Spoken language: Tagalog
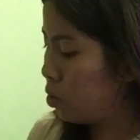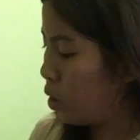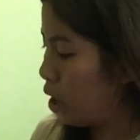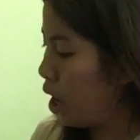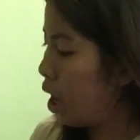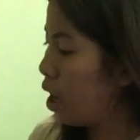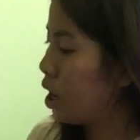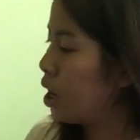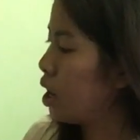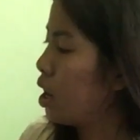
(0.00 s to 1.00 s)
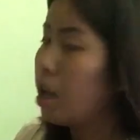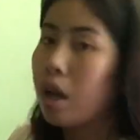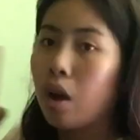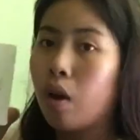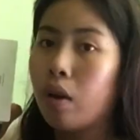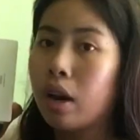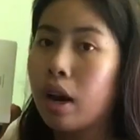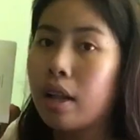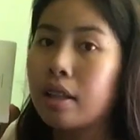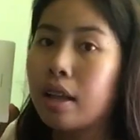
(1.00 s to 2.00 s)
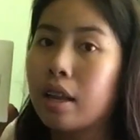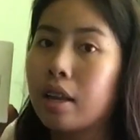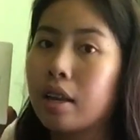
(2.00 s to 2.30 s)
So, ayan. Ano natin.